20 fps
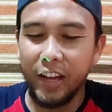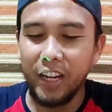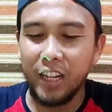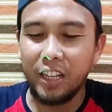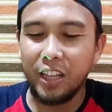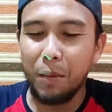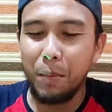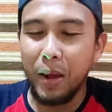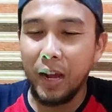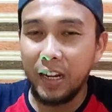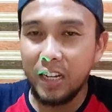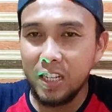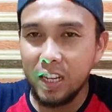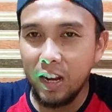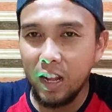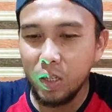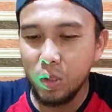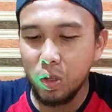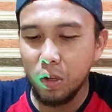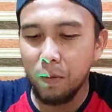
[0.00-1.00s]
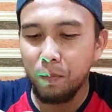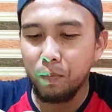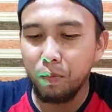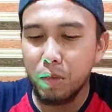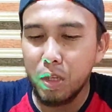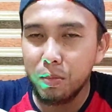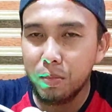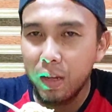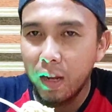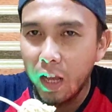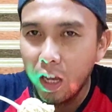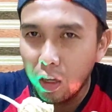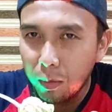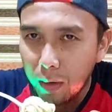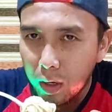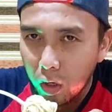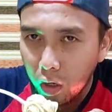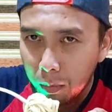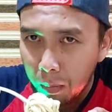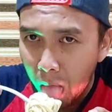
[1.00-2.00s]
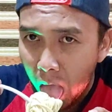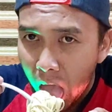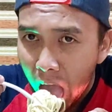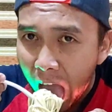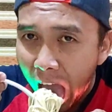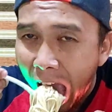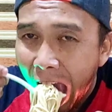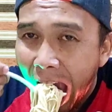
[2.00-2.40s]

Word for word: Oke kita makan aja langsung yuk. Bismillahirrahmanirrahim.